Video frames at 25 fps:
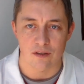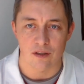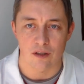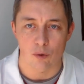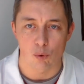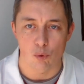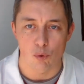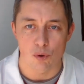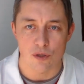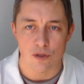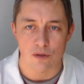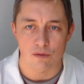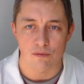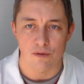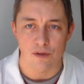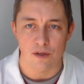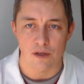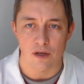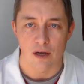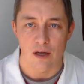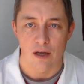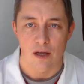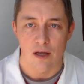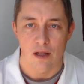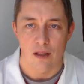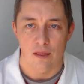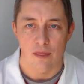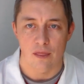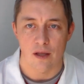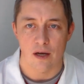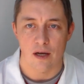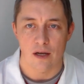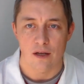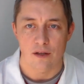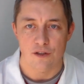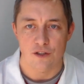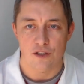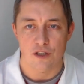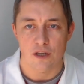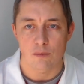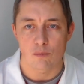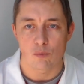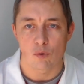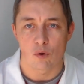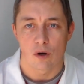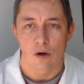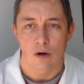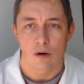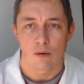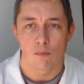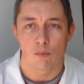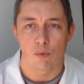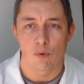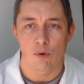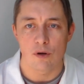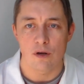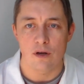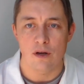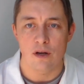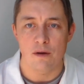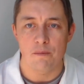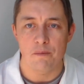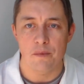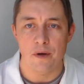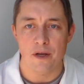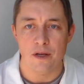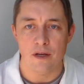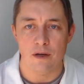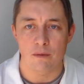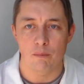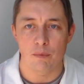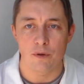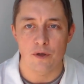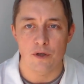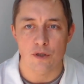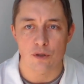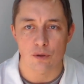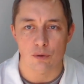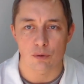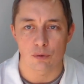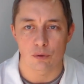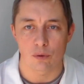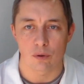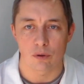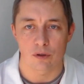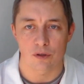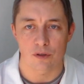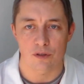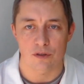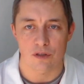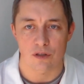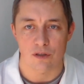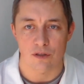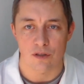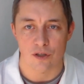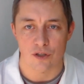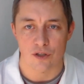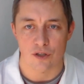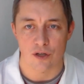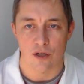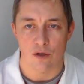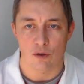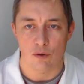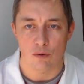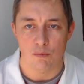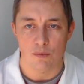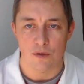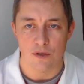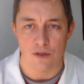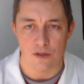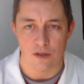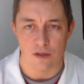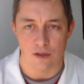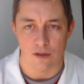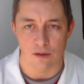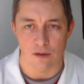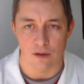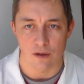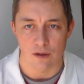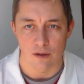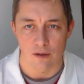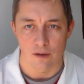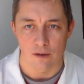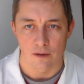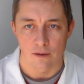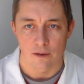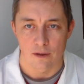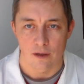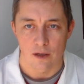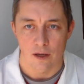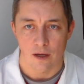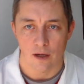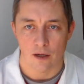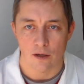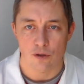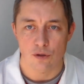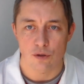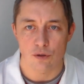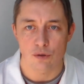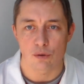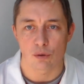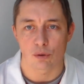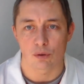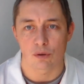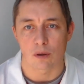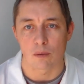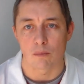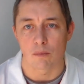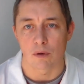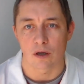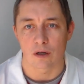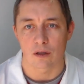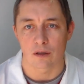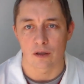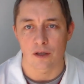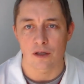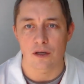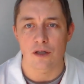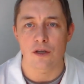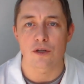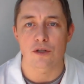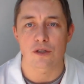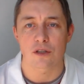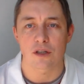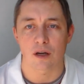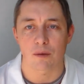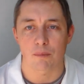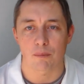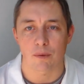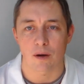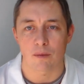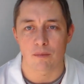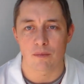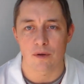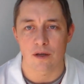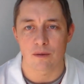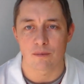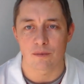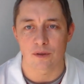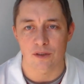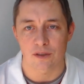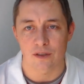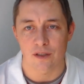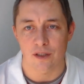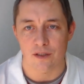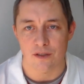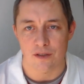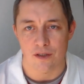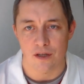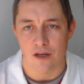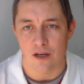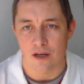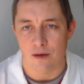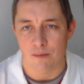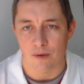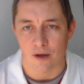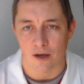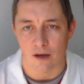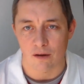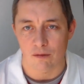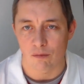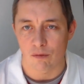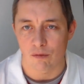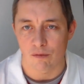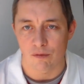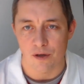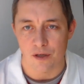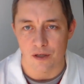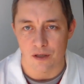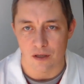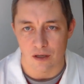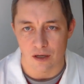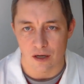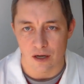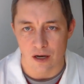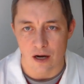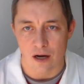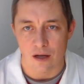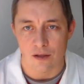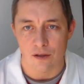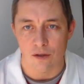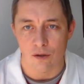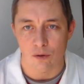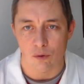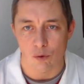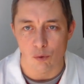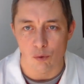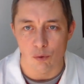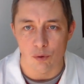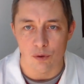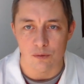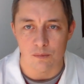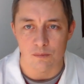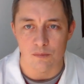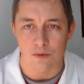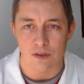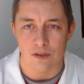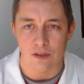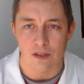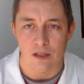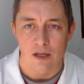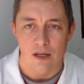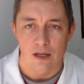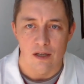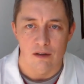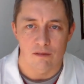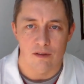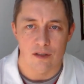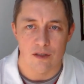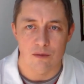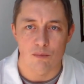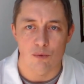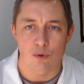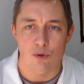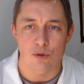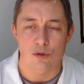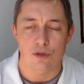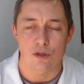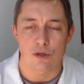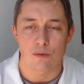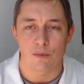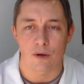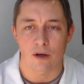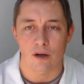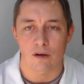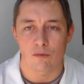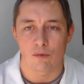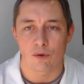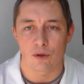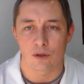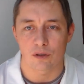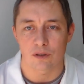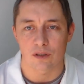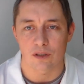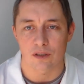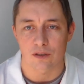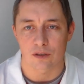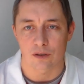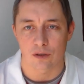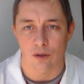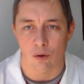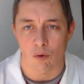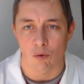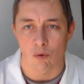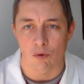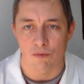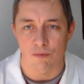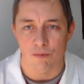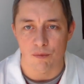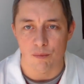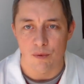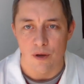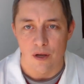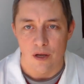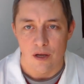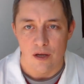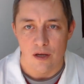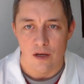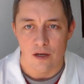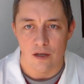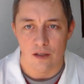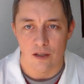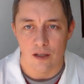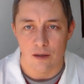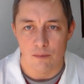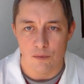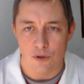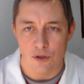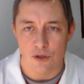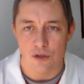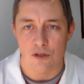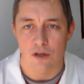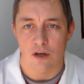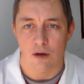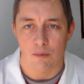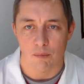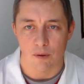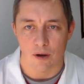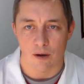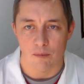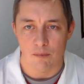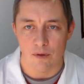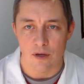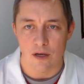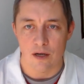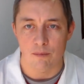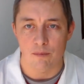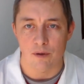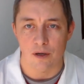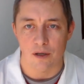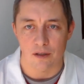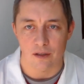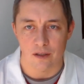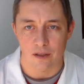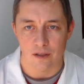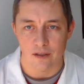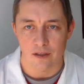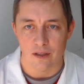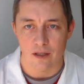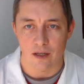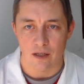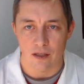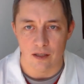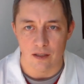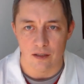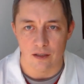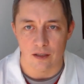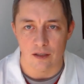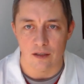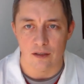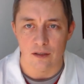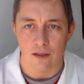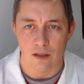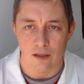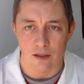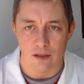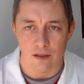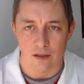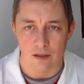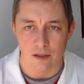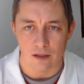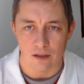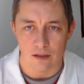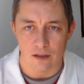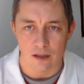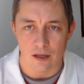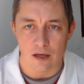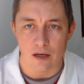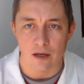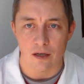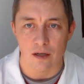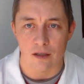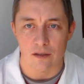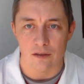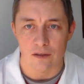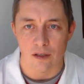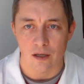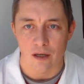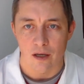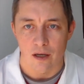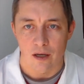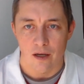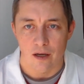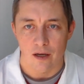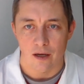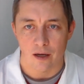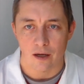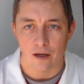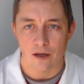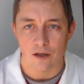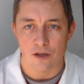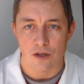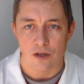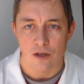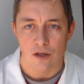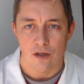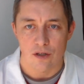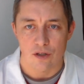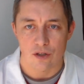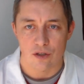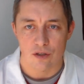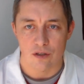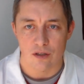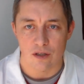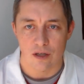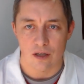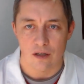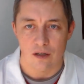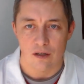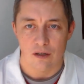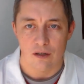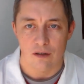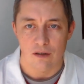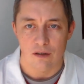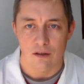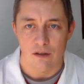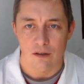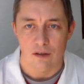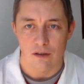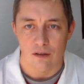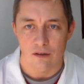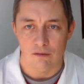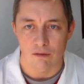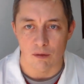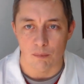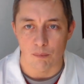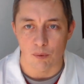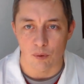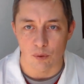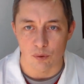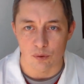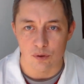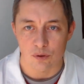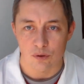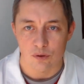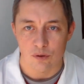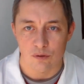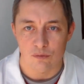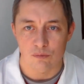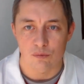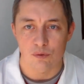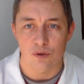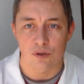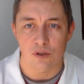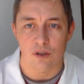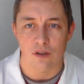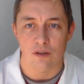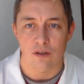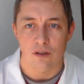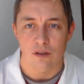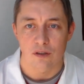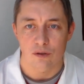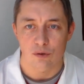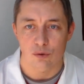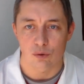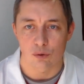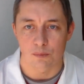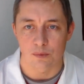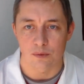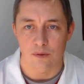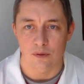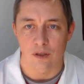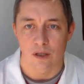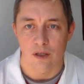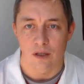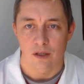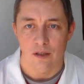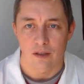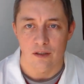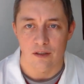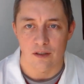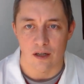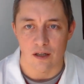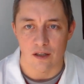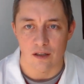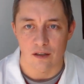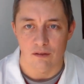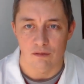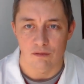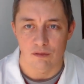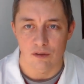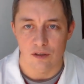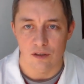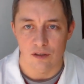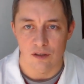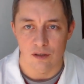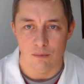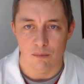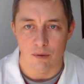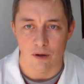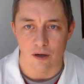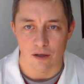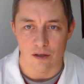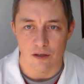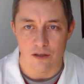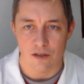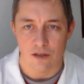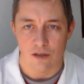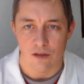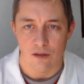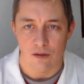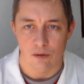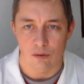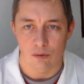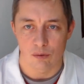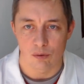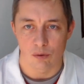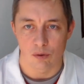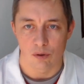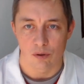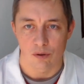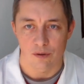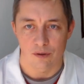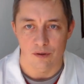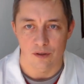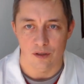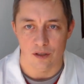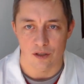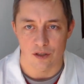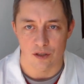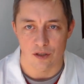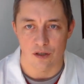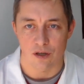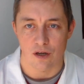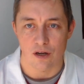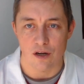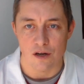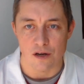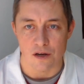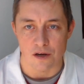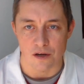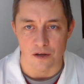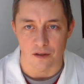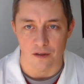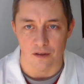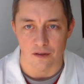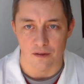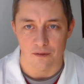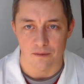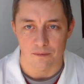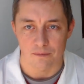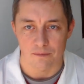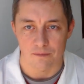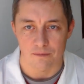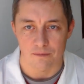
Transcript: разглагольствования на тему более или менее близкую к содержанию беседы. Речь идет об экологических проблемах, загрязнении мирового океана, космосе, возможности мировой катастрофы, экономических проблемах и так далее, и так далее, и так далее, когда речь шла, вопрос звучал, собственно, как вы добрались до нашей клиники.